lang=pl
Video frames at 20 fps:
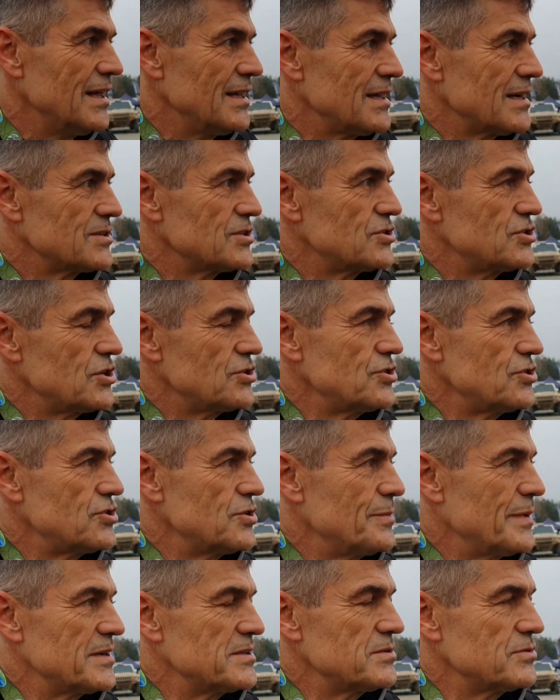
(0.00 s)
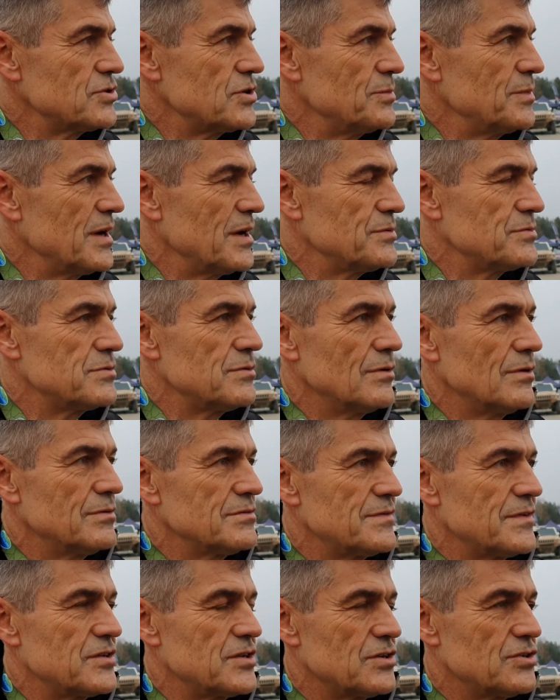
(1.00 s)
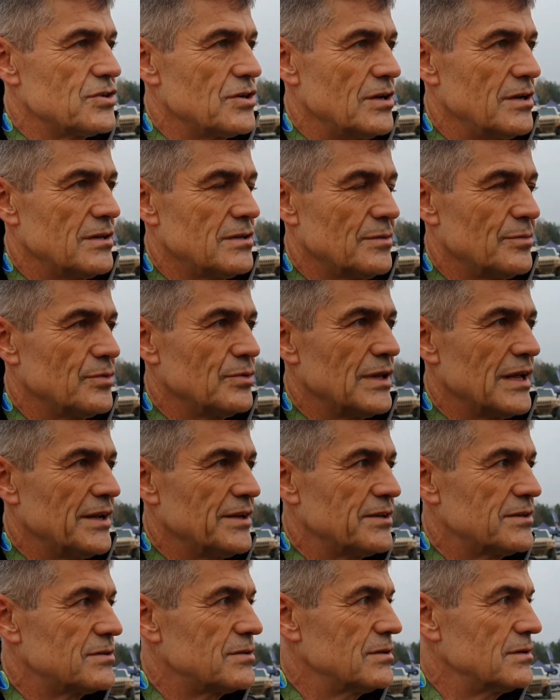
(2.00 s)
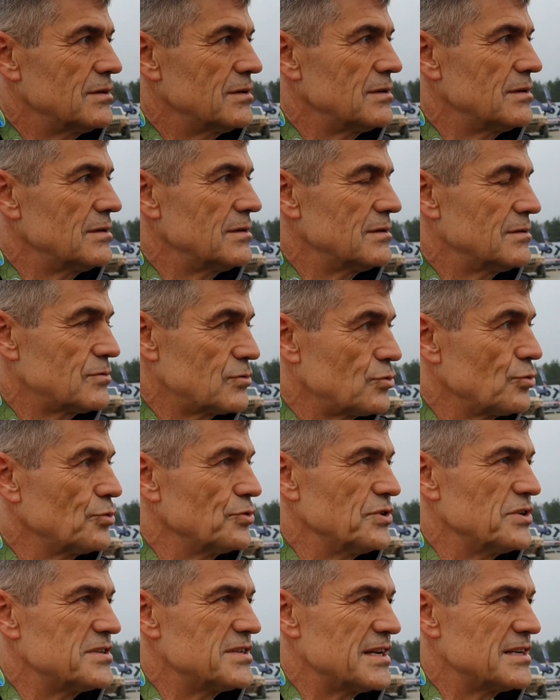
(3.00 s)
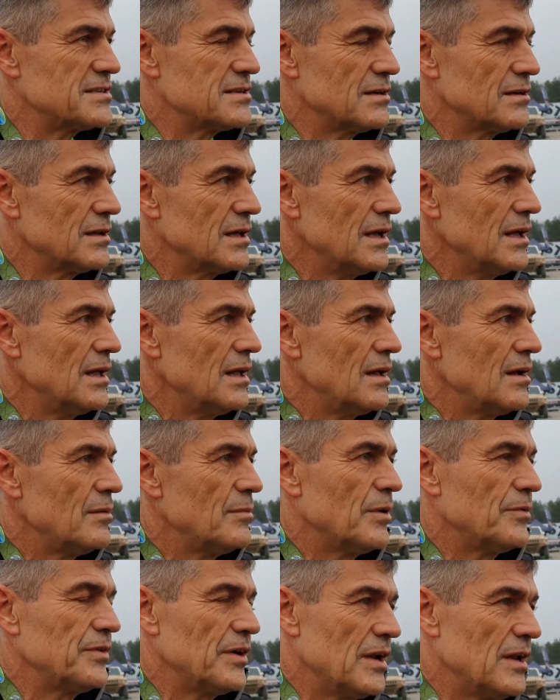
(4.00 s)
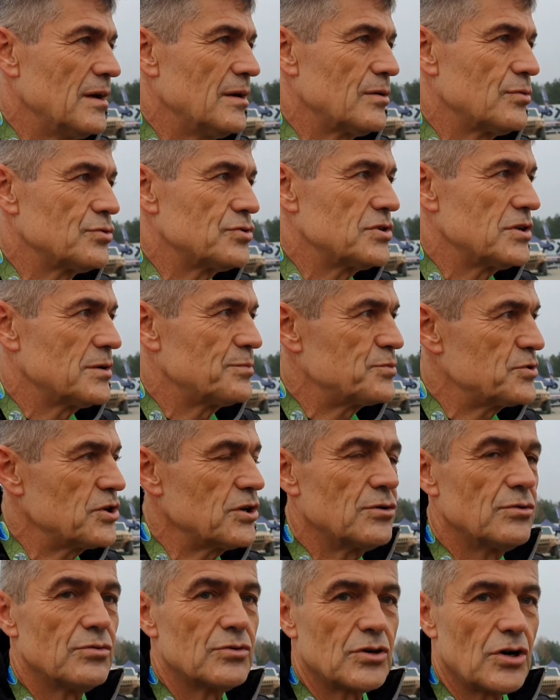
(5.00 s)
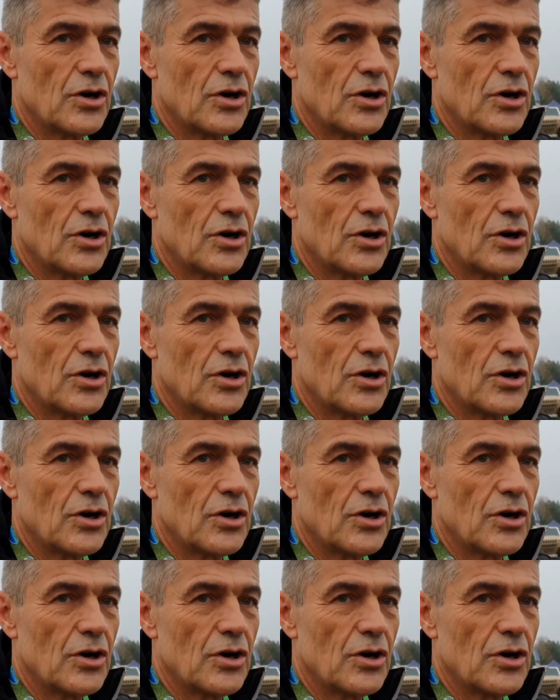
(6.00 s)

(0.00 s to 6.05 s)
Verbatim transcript: Także cieszę się bardzo, że Michał z Julą zwyciężyli. To był dla nich e, trudny sezon, bo wiele różnych przygód,